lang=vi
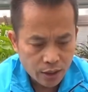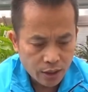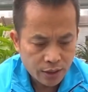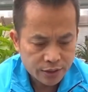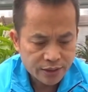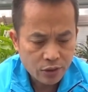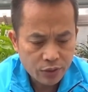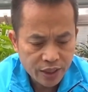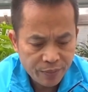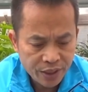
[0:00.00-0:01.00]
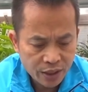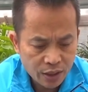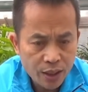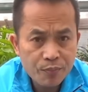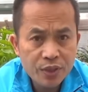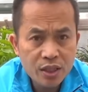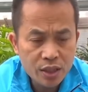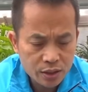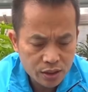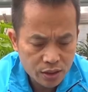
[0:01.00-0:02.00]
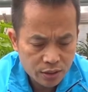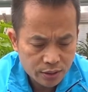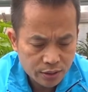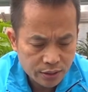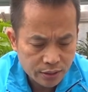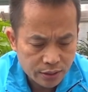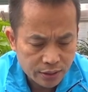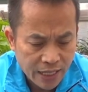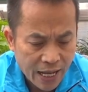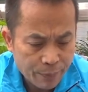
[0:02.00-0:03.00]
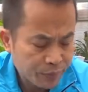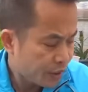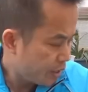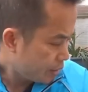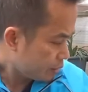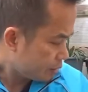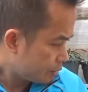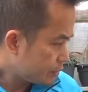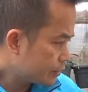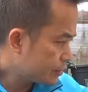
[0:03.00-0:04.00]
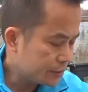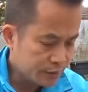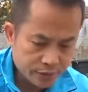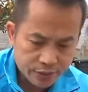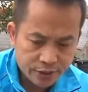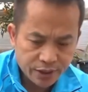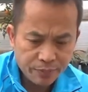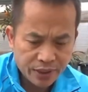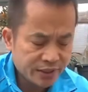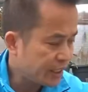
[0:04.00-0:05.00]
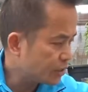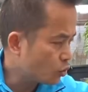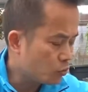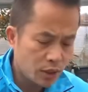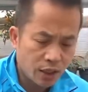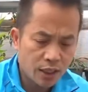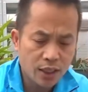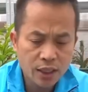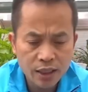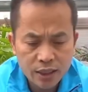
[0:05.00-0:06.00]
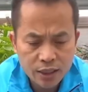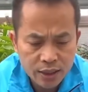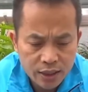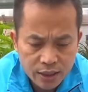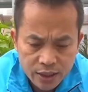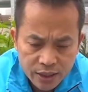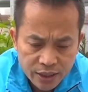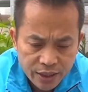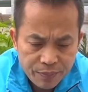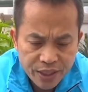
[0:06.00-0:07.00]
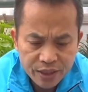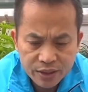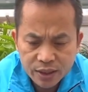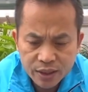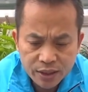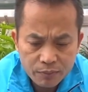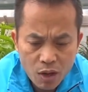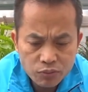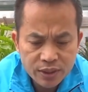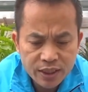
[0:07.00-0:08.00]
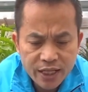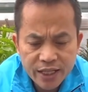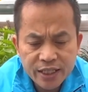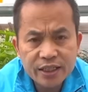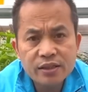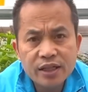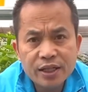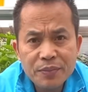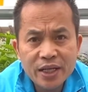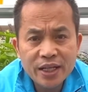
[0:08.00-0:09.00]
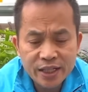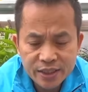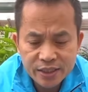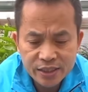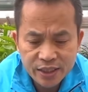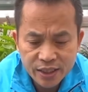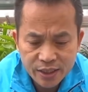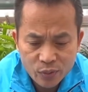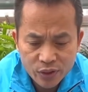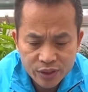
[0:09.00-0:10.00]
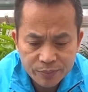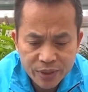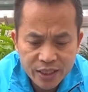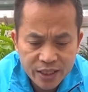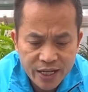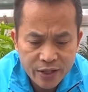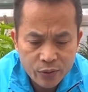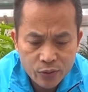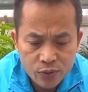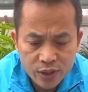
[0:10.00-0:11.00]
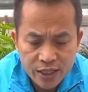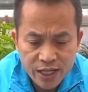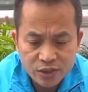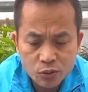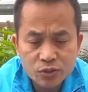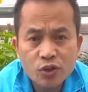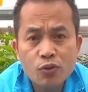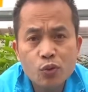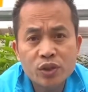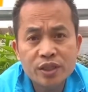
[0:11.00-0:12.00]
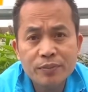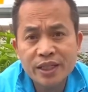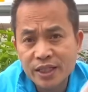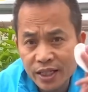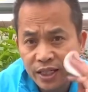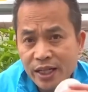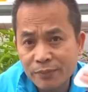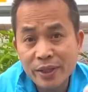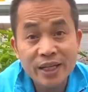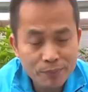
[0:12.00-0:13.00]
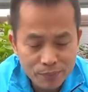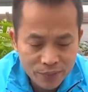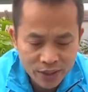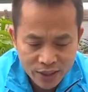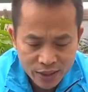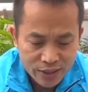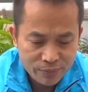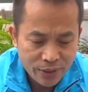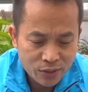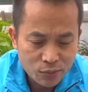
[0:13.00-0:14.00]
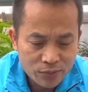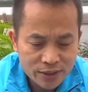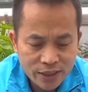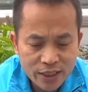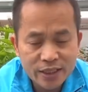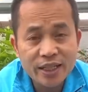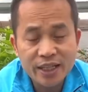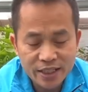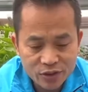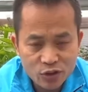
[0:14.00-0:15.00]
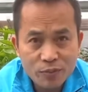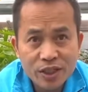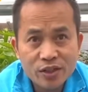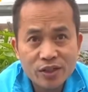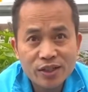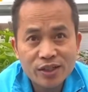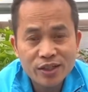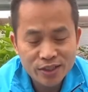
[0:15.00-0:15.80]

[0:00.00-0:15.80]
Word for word: à, sau khi mình ngâm nước được 8 tiếng thì mình sẽ dùng à, cái miếng à, bông như thế này cái thường cái miếng này như à, mọi người biết là đều là để dùng cho phụ nữ mình là đánh make up thì mình cũng ờ, rất là tiện để cho mình ờ,